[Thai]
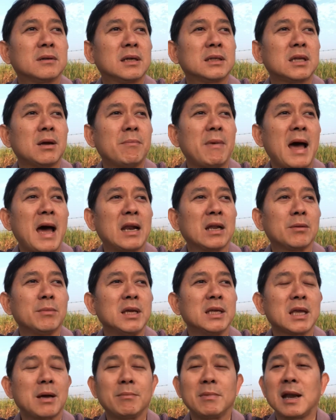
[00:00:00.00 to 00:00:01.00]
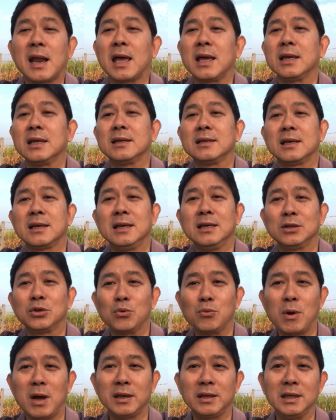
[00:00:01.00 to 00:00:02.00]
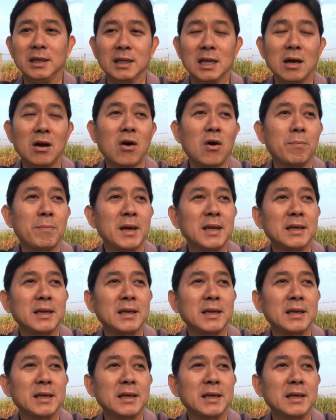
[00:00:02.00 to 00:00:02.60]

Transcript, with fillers: รัฐบาลก็ไม่ได้ทำอะไรนะทุกวันนี้ถ้าออกไป